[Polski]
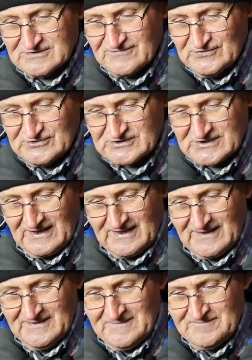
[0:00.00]
z
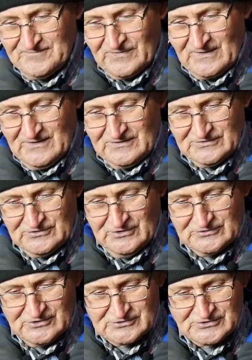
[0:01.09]
wózka do,
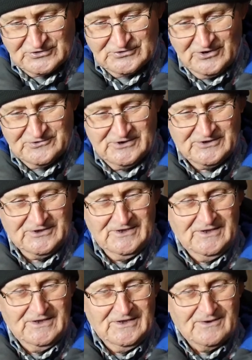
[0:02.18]
do stodoły,
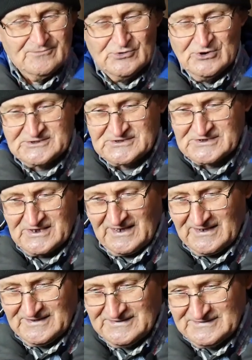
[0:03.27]

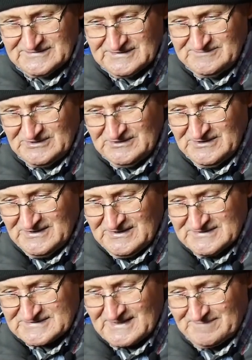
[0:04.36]
młocka tymi
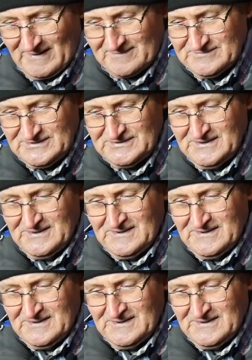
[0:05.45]
cepami